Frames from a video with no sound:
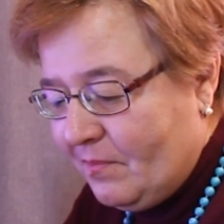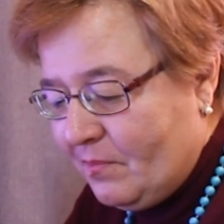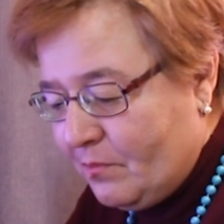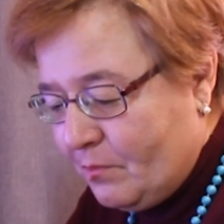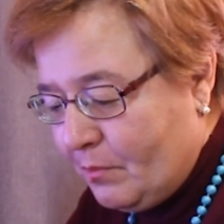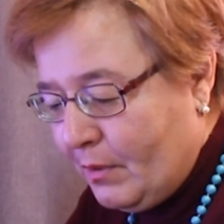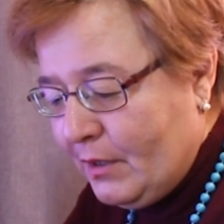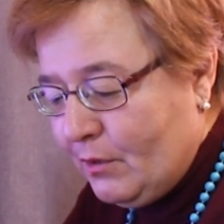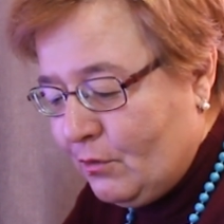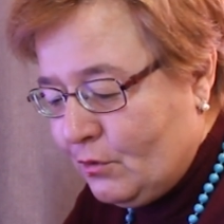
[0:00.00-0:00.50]

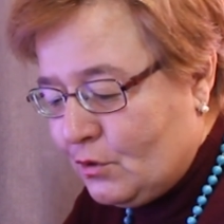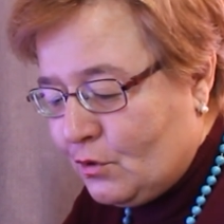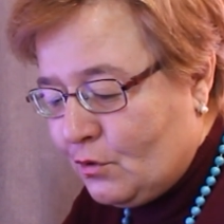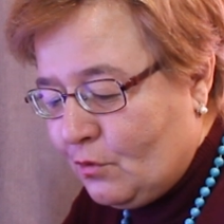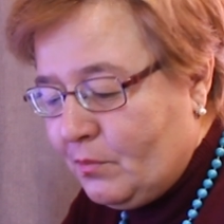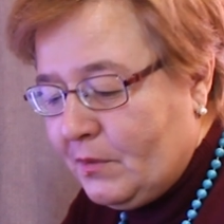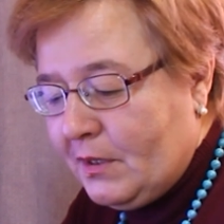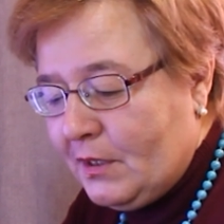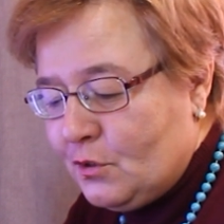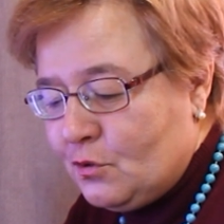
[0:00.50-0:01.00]
Боюсь,
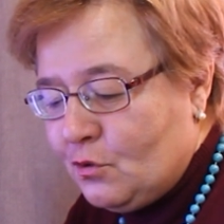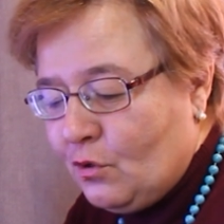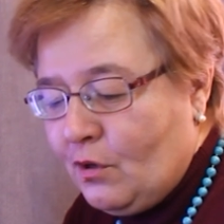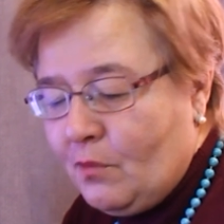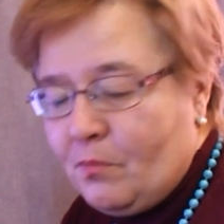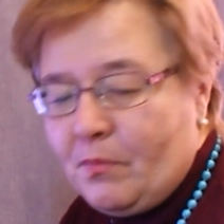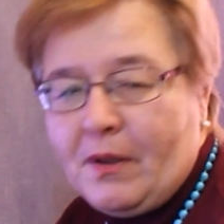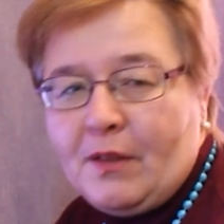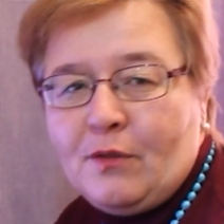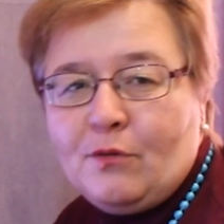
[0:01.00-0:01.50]
что мне ничего
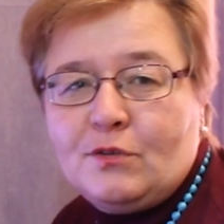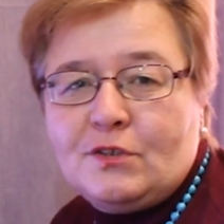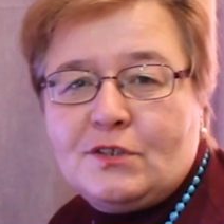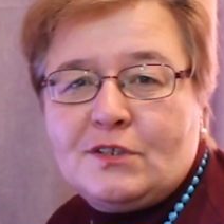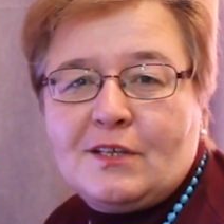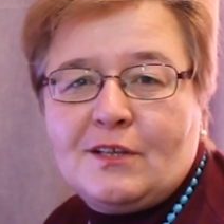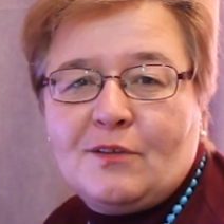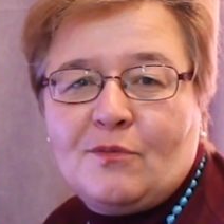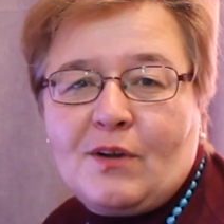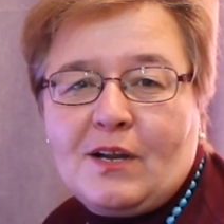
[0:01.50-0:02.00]
не
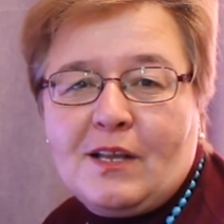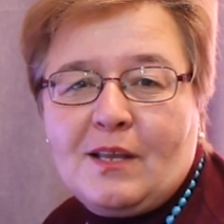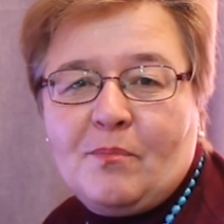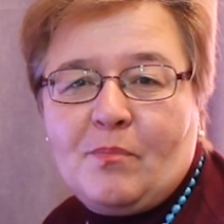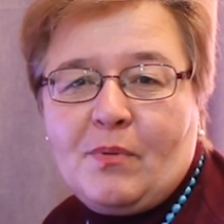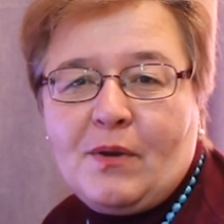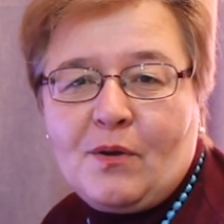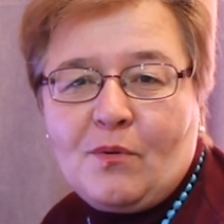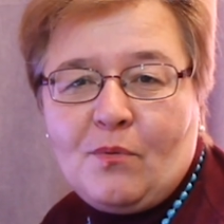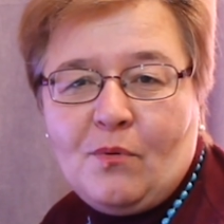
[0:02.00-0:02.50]
получится, но ради
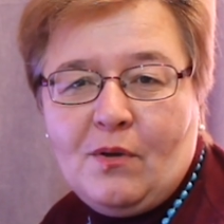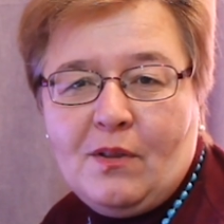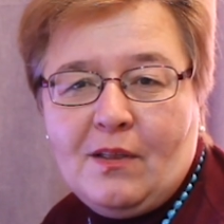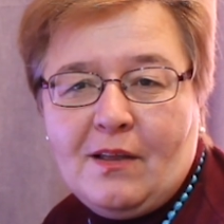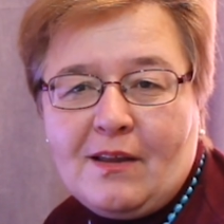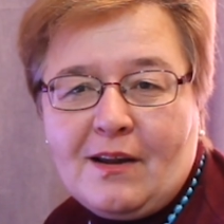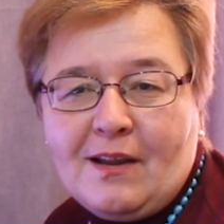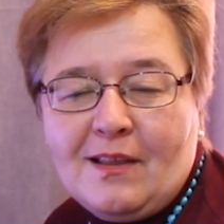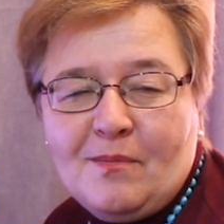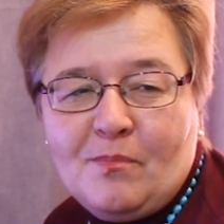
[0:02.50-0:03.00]

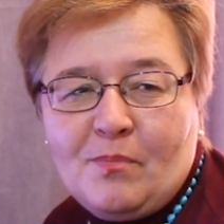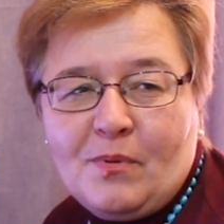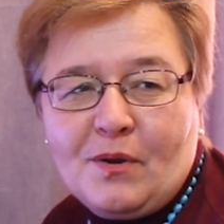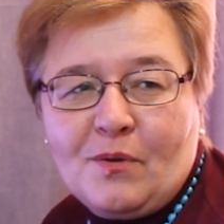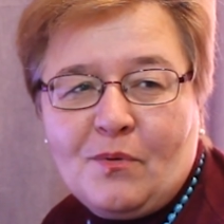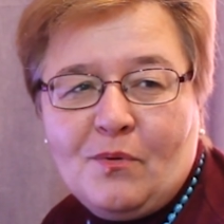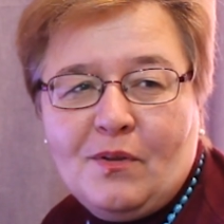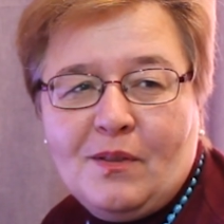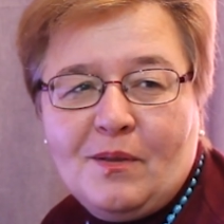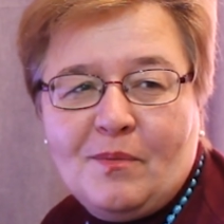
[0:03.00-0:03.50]
прикола, ради
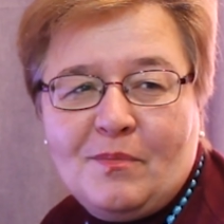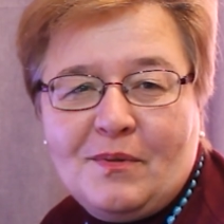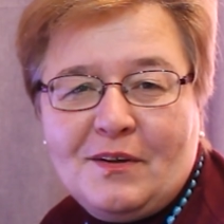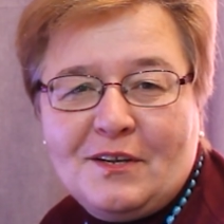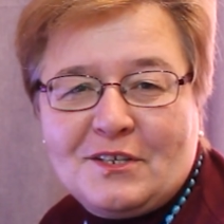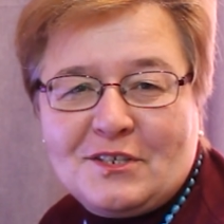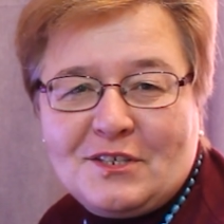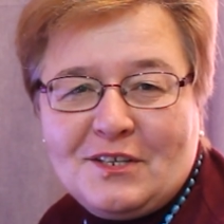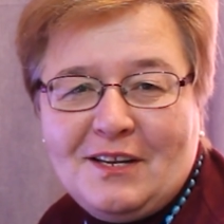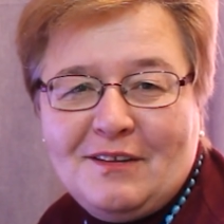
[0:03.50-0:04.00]
прикола мы
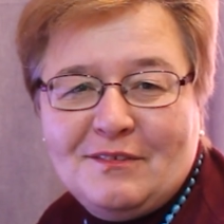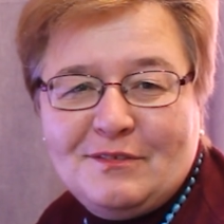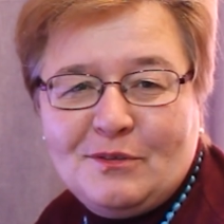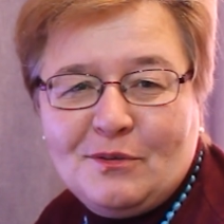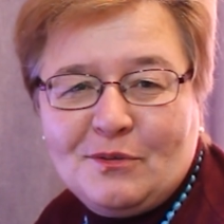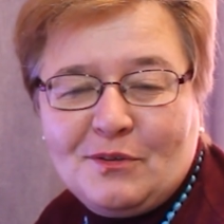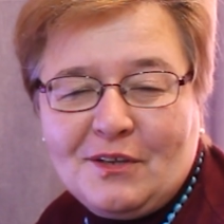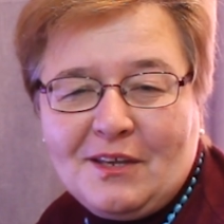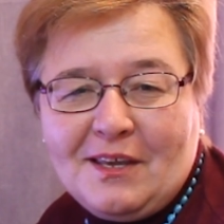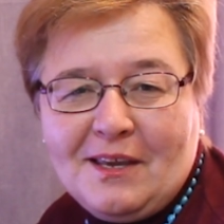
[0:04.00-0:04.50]
решили
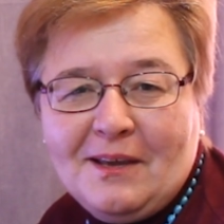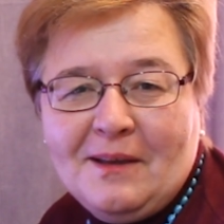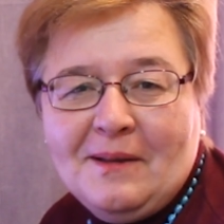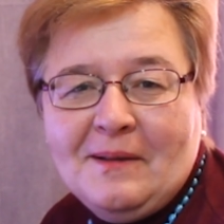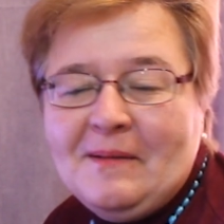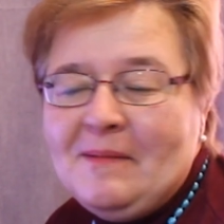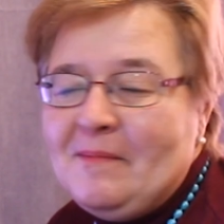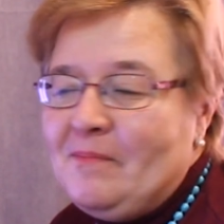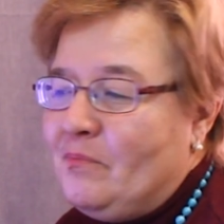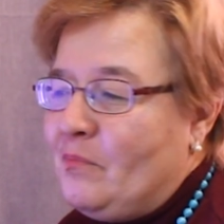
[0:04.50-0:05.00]
все-таки
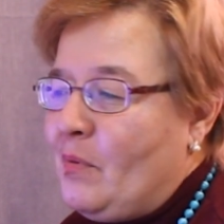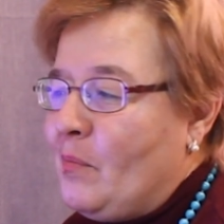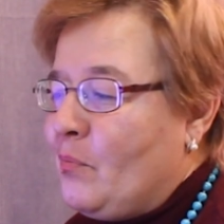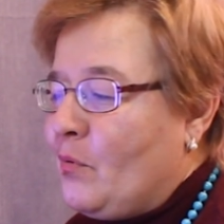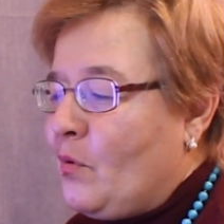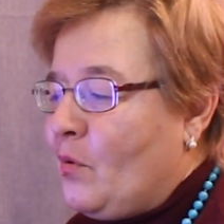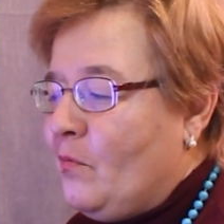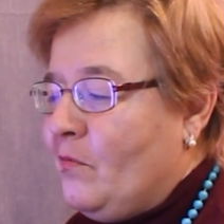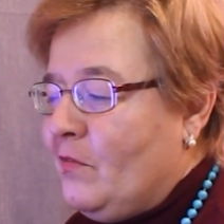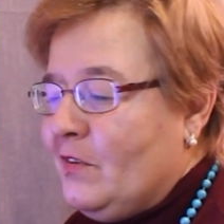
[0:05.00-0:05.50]

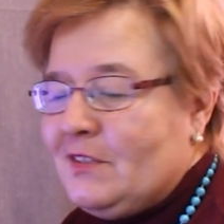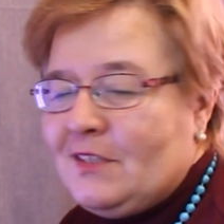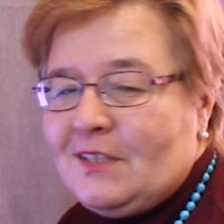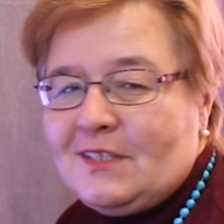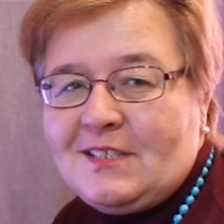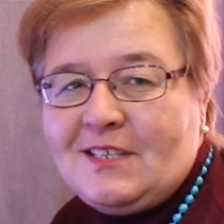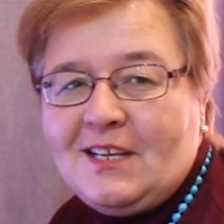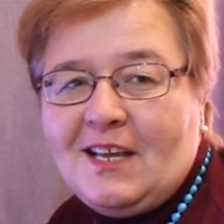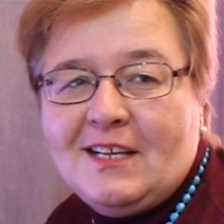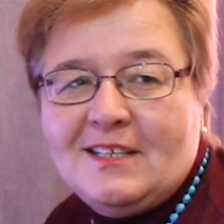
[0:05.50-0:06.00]
попробовать
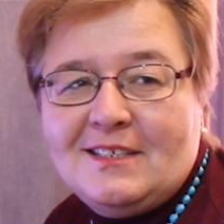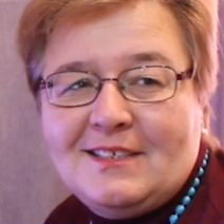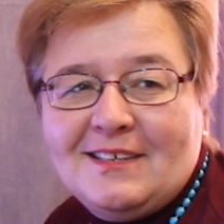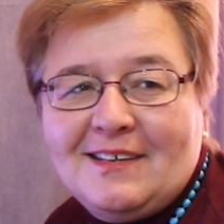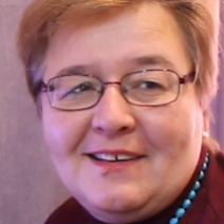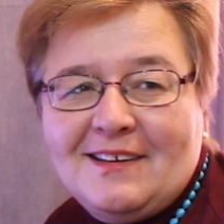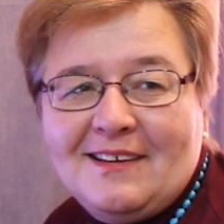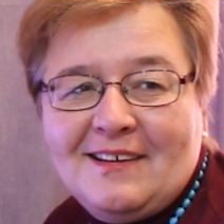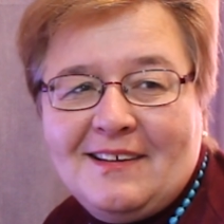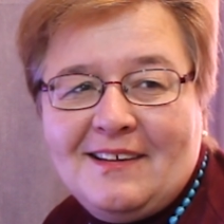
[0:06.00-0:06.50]
заснять
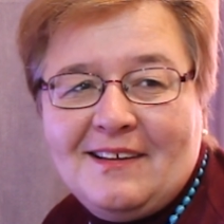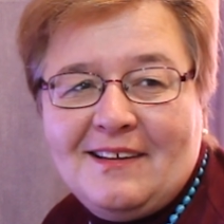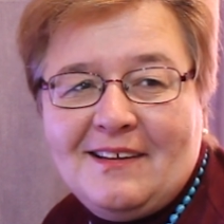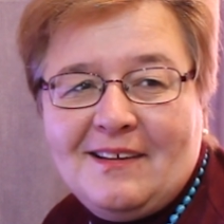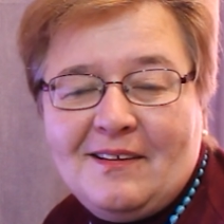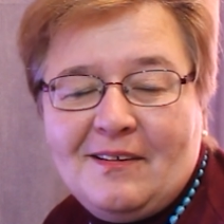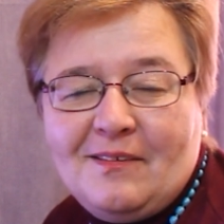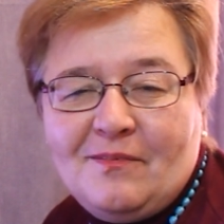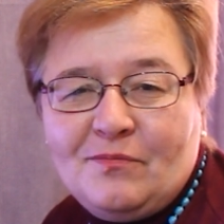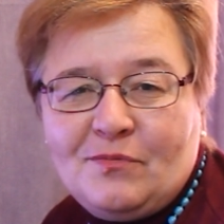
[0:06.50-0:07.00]

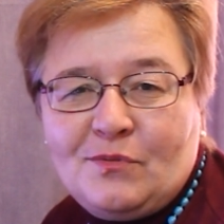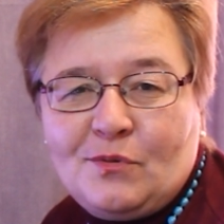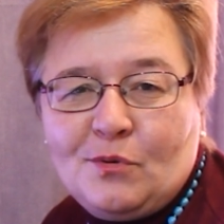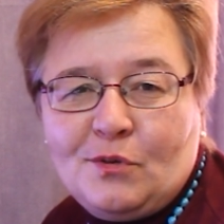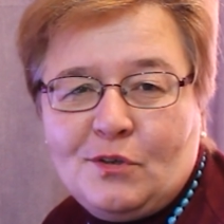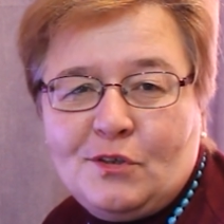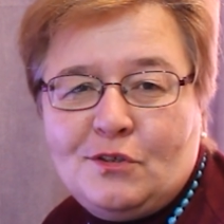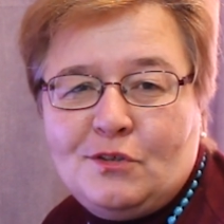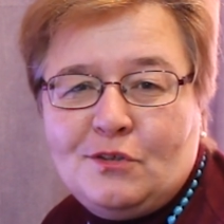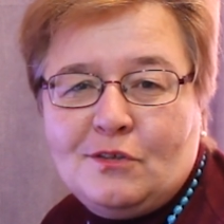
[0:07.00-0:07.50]
э,
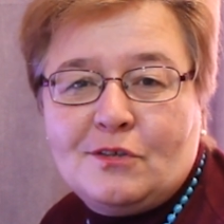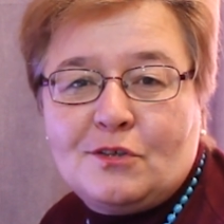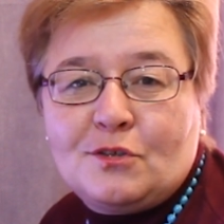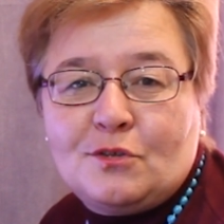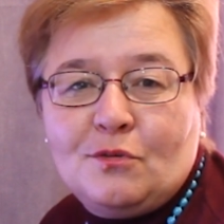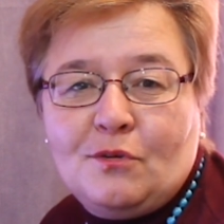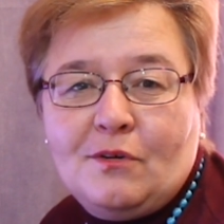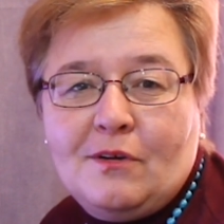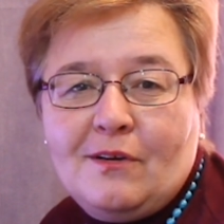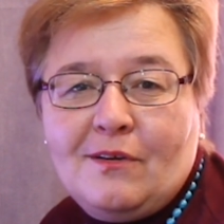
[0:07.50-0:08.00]
то,
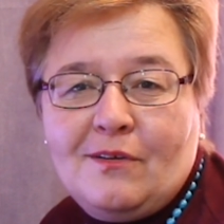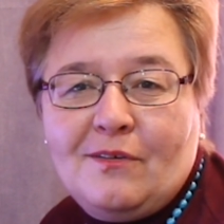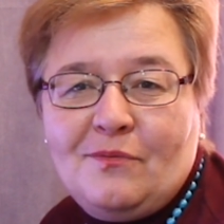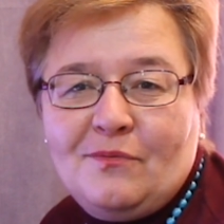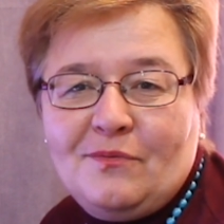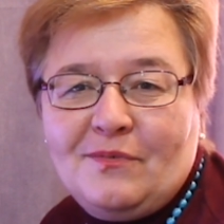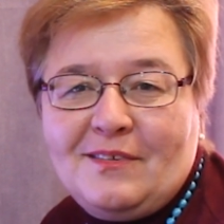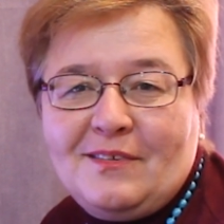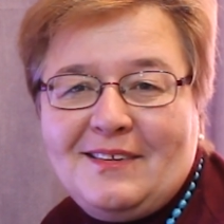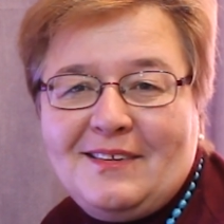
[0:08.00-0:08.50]
что
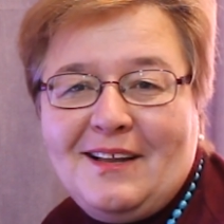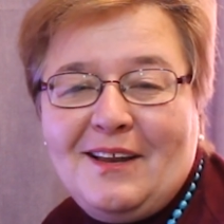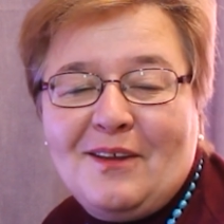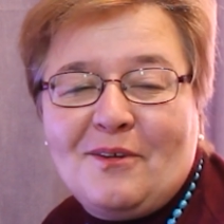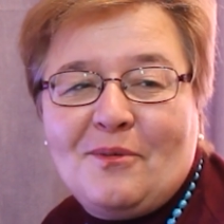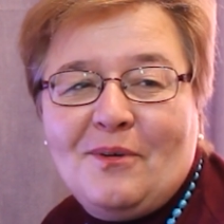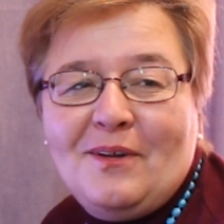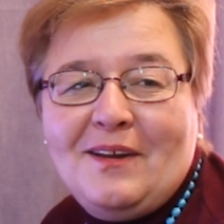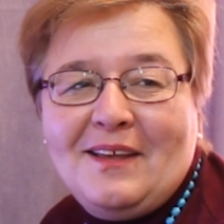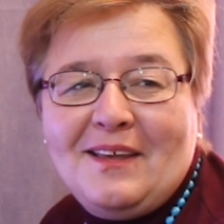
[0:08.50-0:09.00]
э,
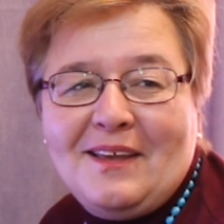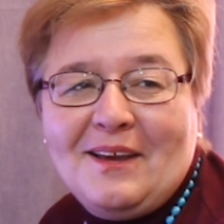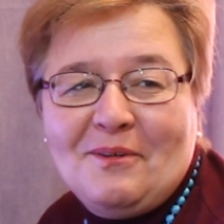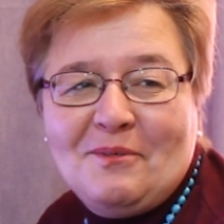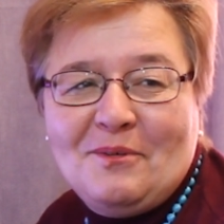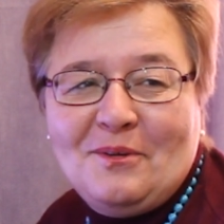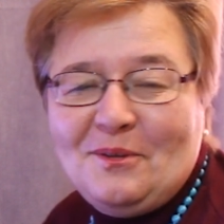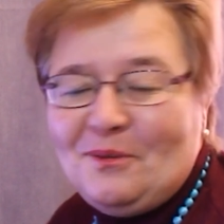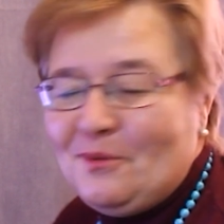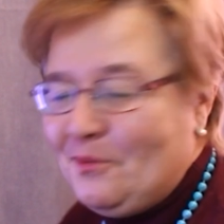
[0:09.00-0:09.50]
далеко ли я
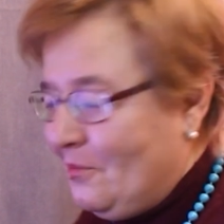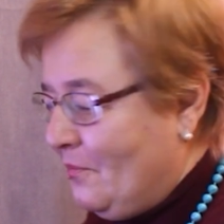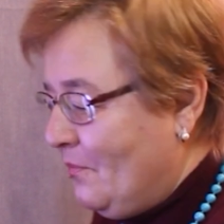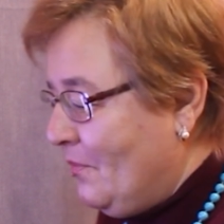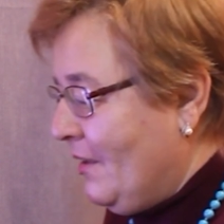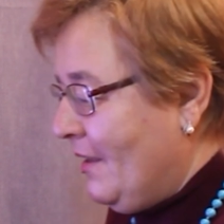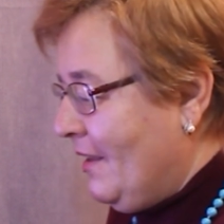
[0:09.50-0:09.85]
уйду.